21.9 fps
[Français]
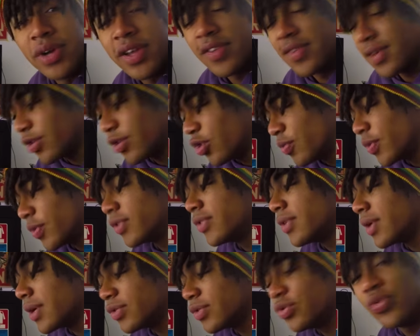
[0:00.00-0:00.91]
laisse un
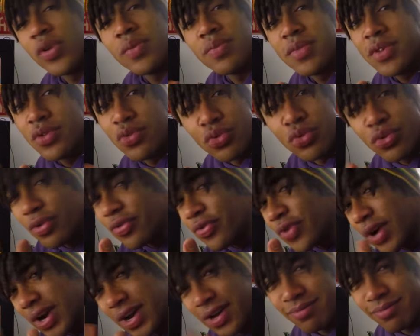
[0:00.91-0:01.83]
commentaire si tu veux un petit tuto.
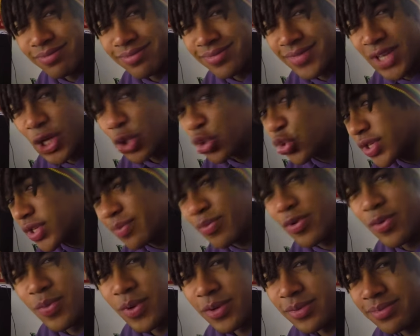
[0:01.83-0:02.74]
Bah, tout
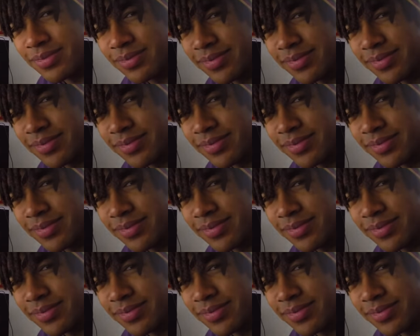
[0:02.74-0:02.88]
simplement.